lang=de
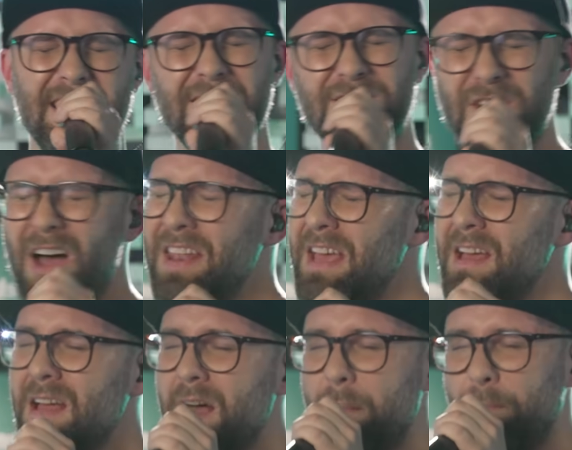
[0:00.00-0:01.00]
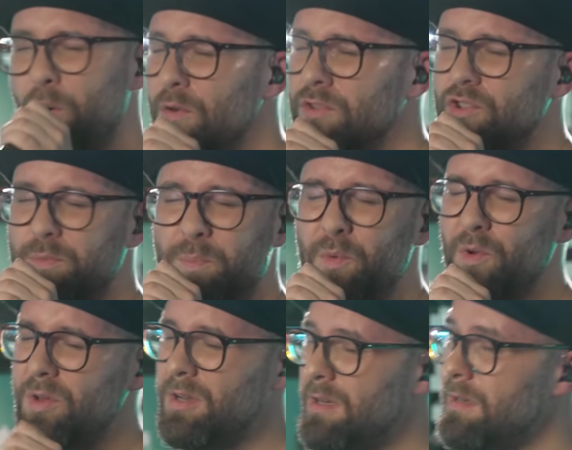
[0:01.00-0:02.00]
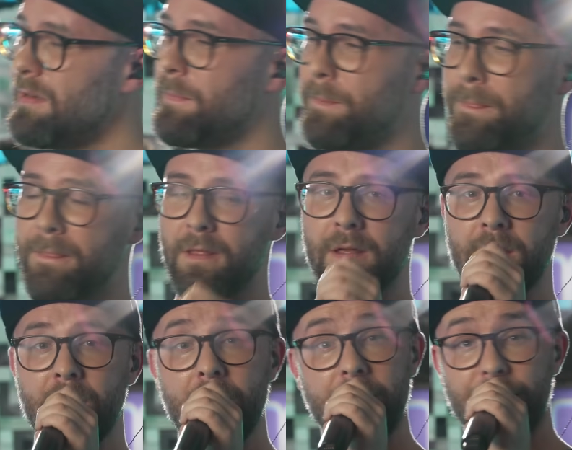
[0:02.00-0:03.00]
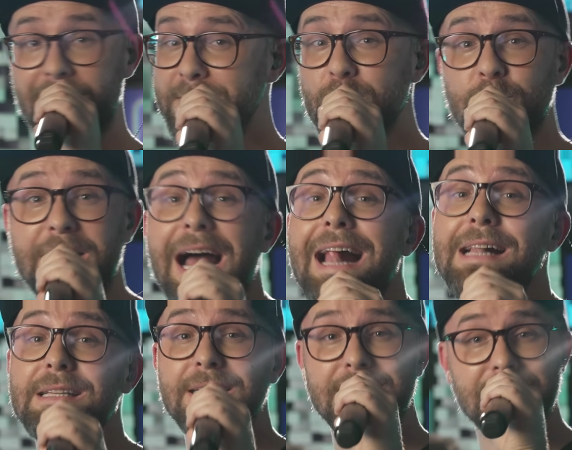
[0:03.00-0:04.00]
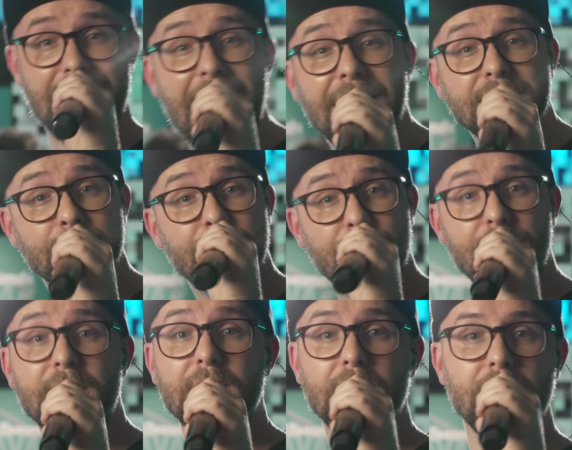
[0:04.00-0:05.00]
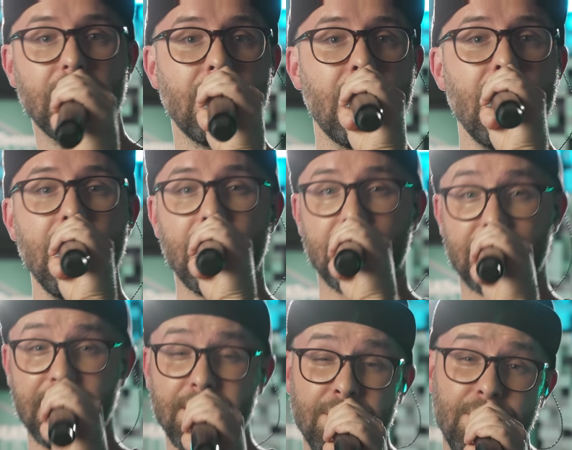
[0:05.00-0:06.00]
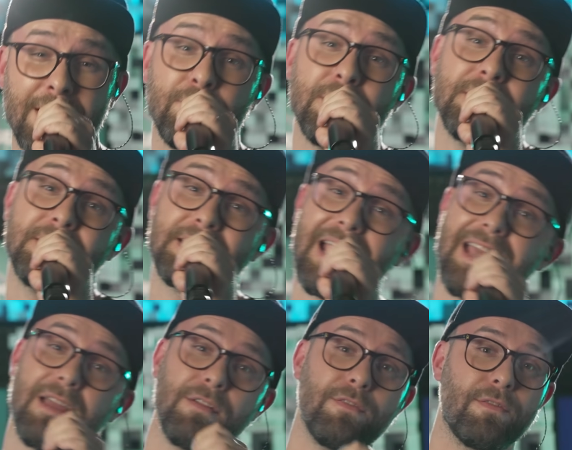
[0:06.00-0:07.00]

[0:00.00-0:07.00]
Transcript: den Donner am Boden spüren Wär's so kalt, dass der Atem friert, hier drin wären wir safe.